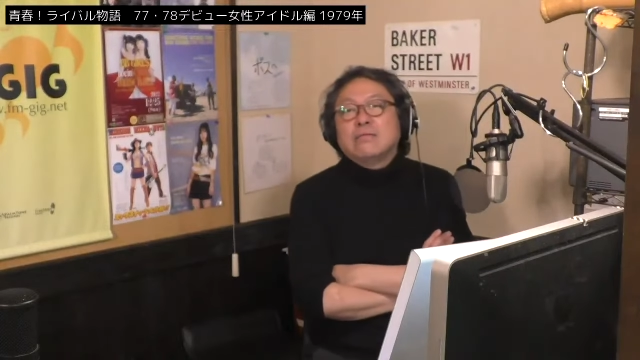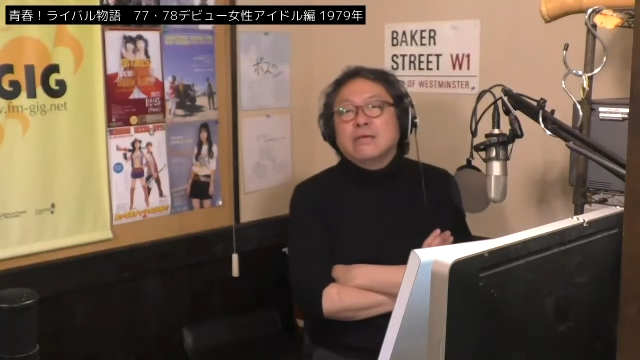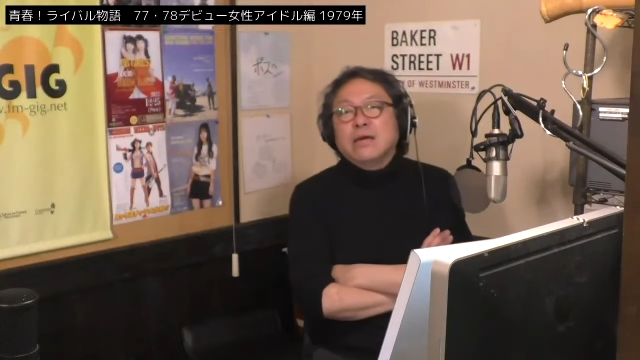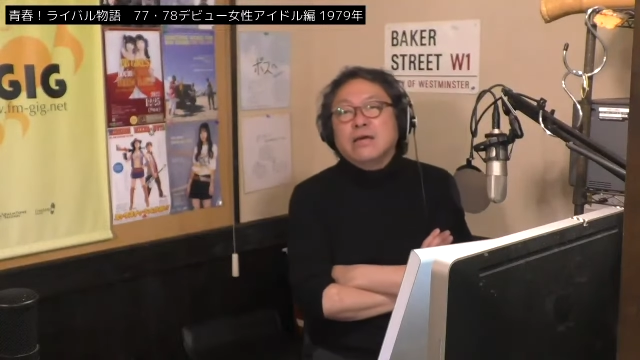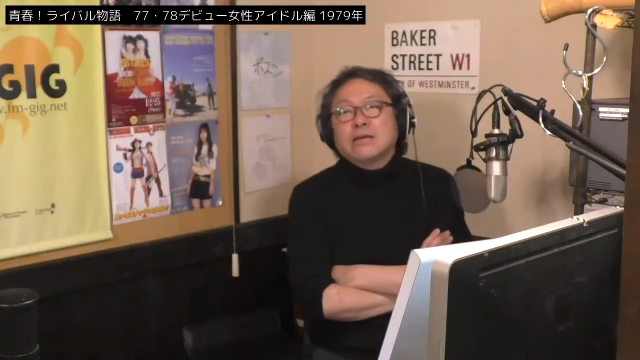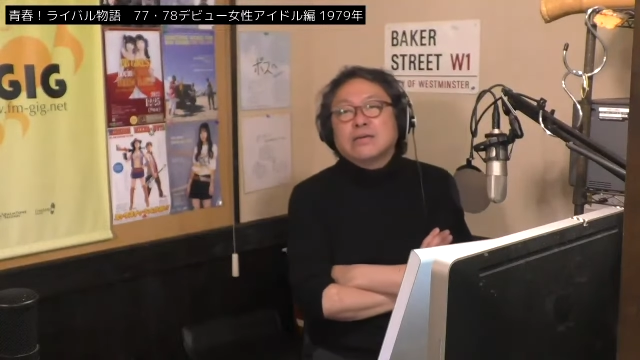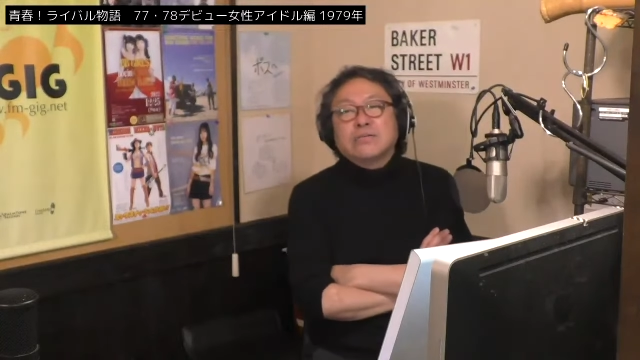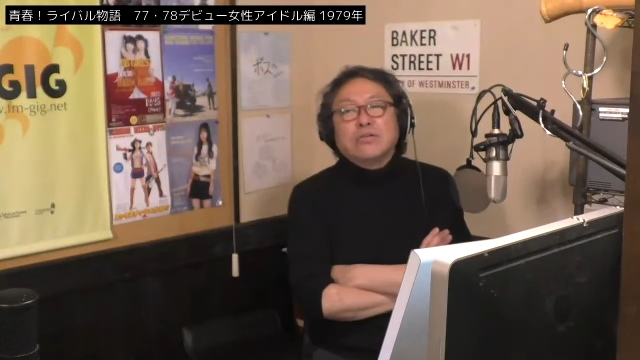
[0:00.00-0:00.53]

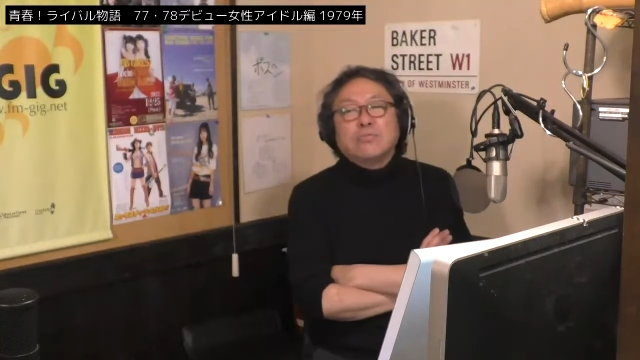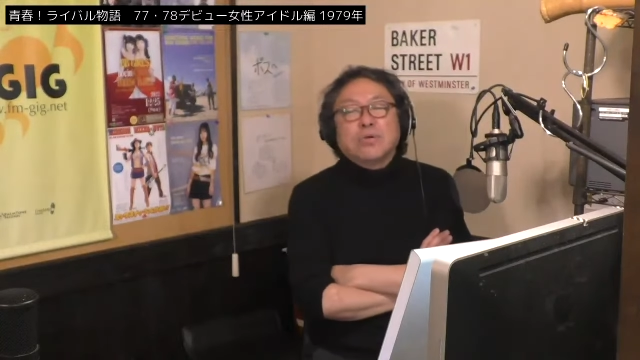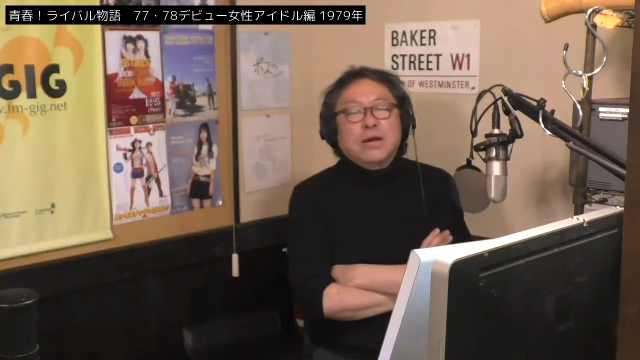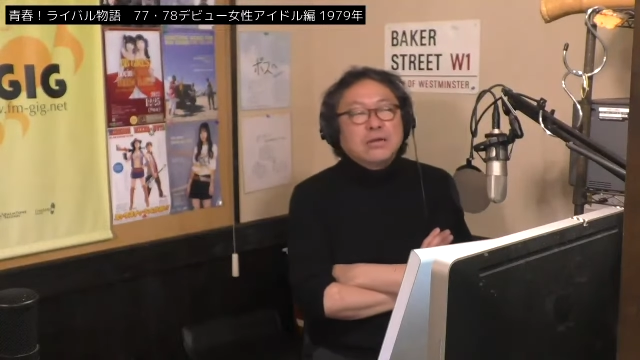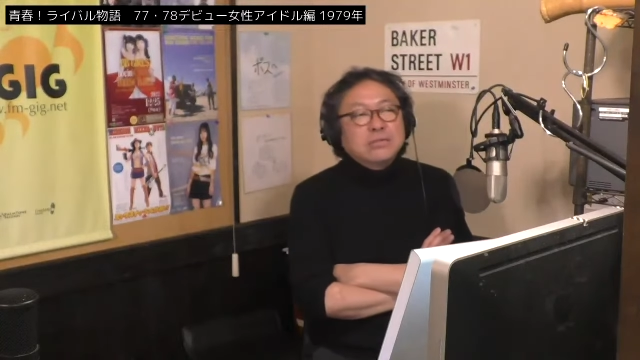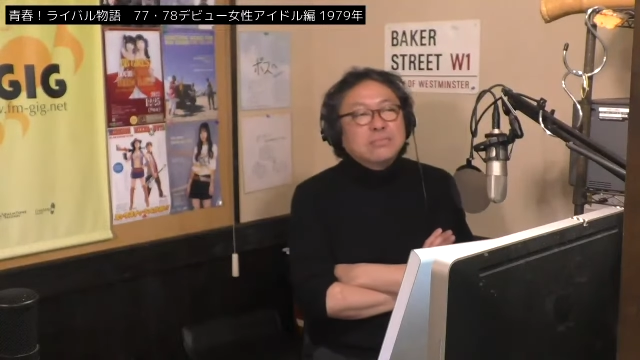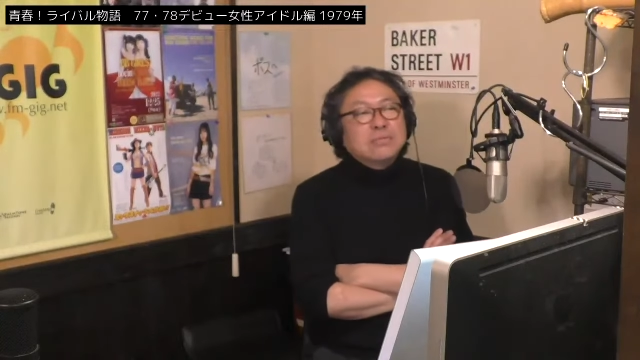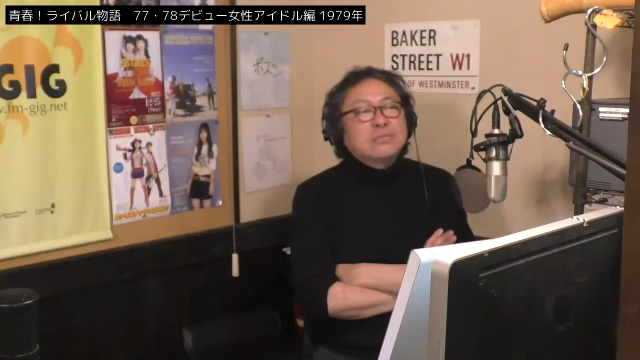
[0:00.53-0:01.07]
ね、意気込みを
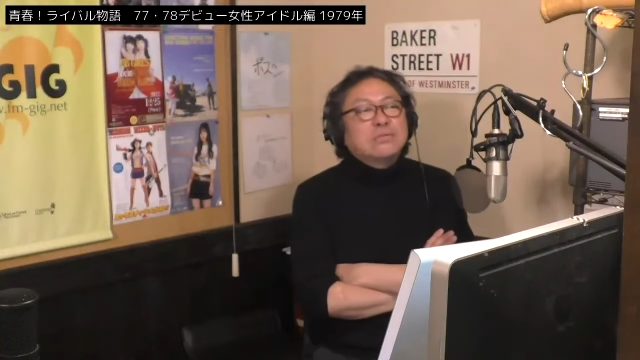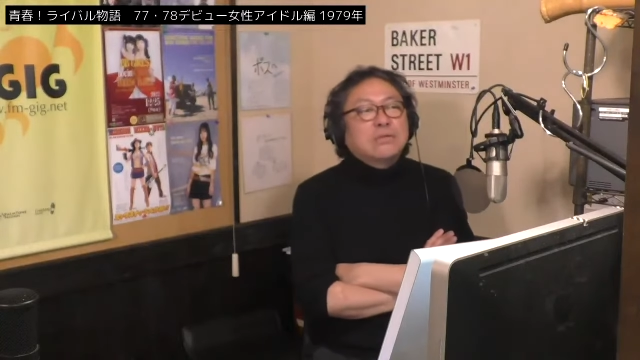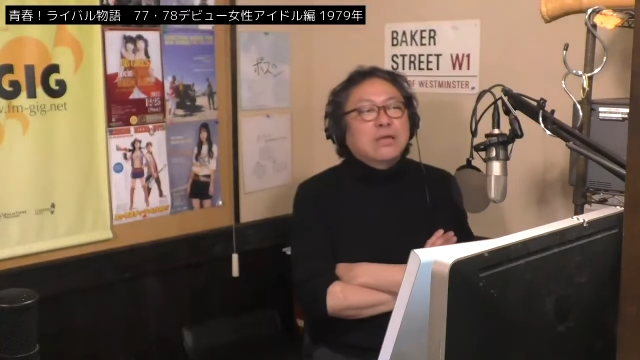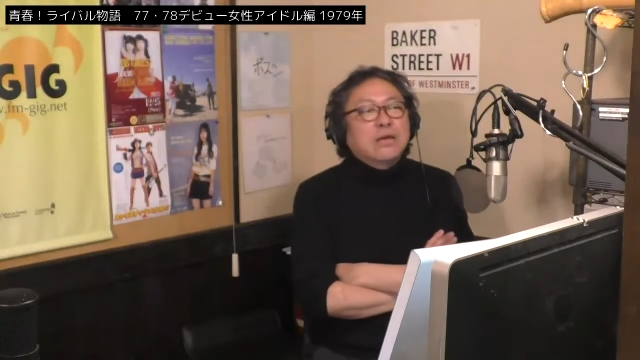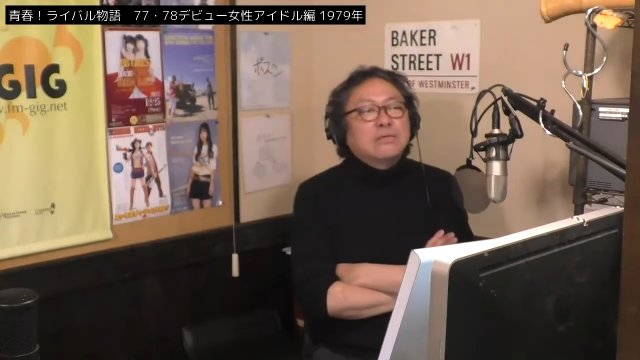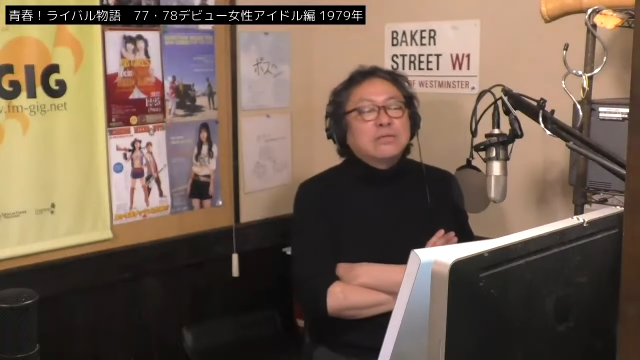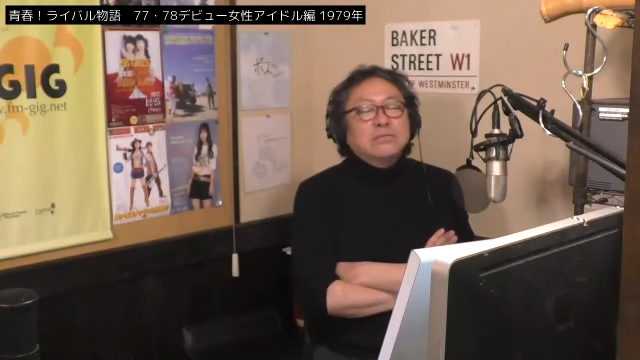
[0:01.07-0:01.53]
感じますよね。